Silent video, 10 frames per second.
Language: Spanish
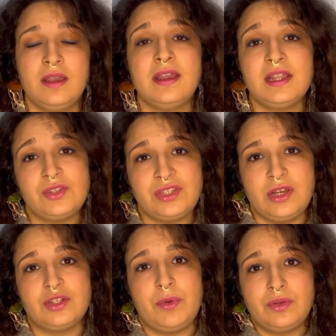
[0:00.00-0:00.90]
Eso sí,
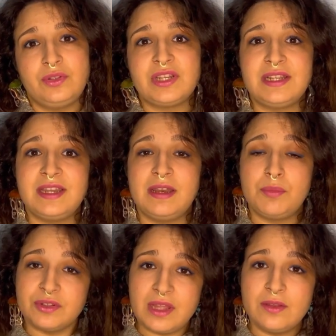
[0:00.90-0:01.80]
los productos al ser
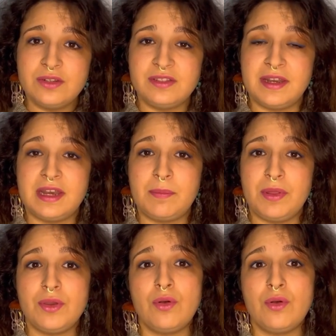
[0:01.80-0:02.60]
importados tienen el precio